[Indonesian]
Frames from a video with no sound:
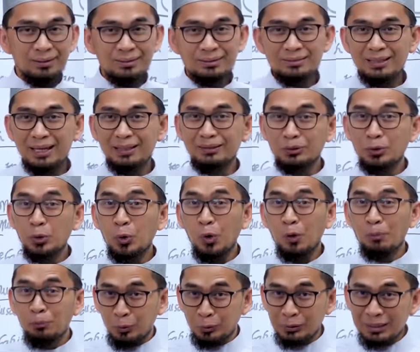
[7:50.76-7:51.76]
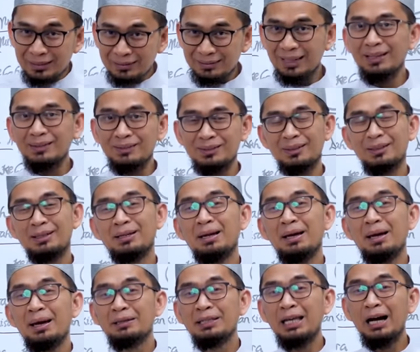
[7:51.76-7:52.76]
satu komunitas
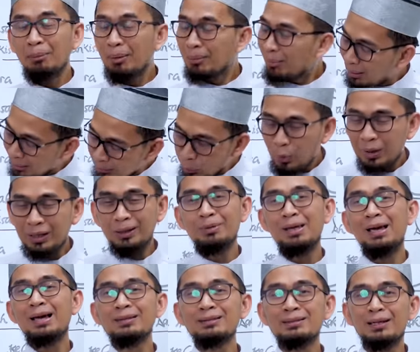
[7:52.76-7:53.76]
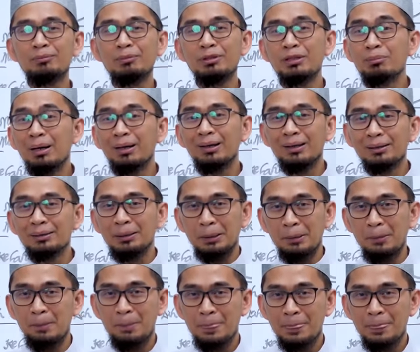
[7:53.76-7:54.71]
yang memang luar biasa menyebalkannya